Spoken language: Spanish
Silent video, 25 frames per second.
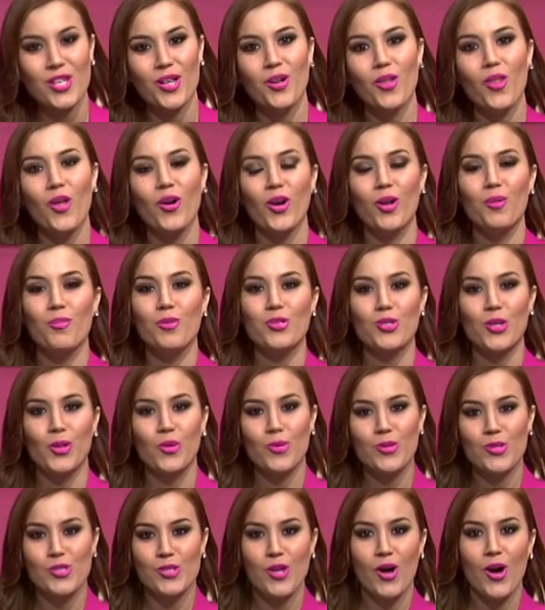Saludo con mucho
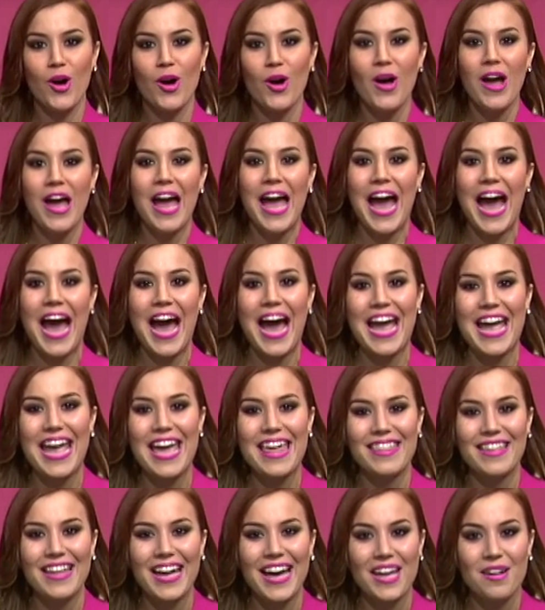gusto a
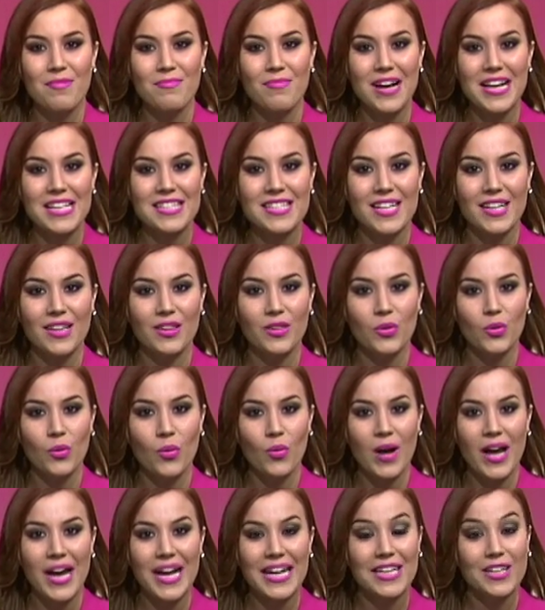Edgar
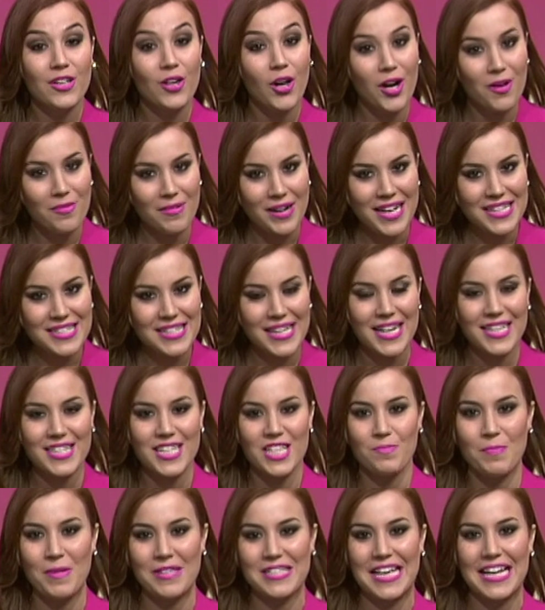Basaldúa Cobas, él es
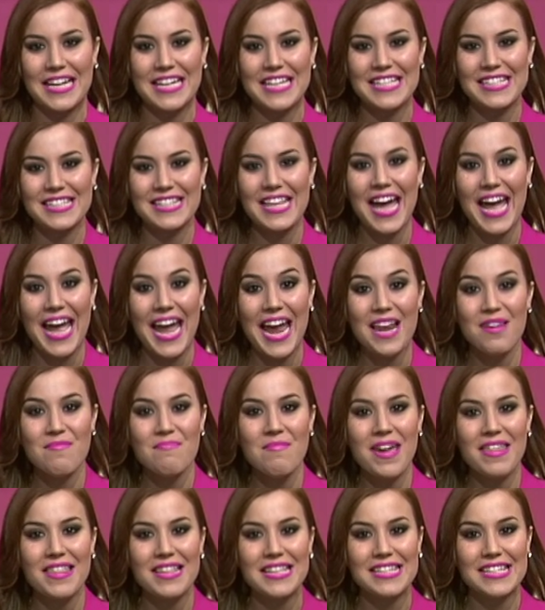especialista en
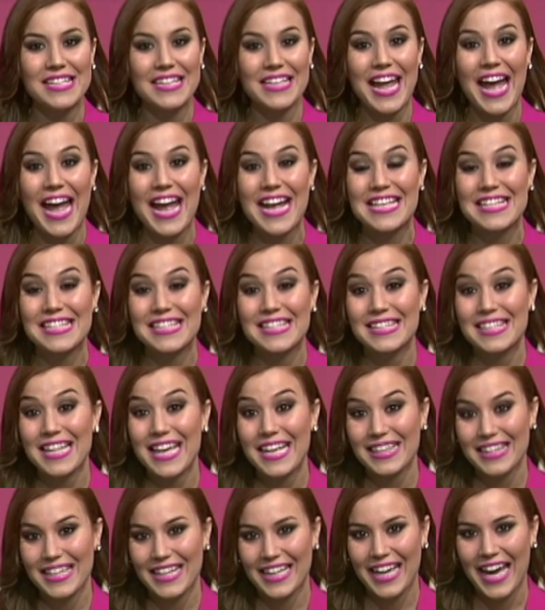medicina
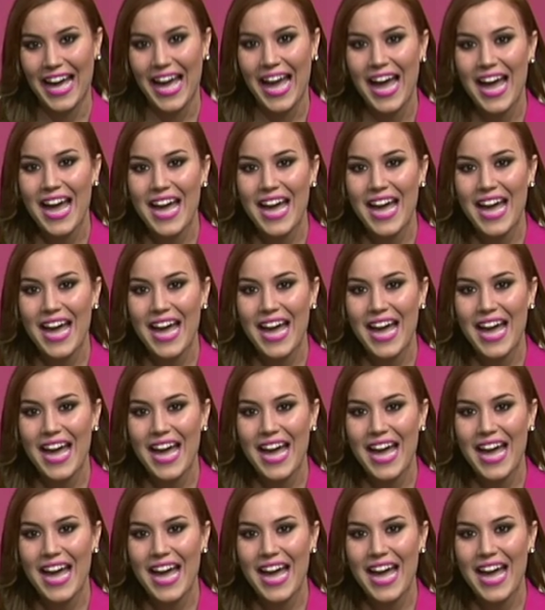estética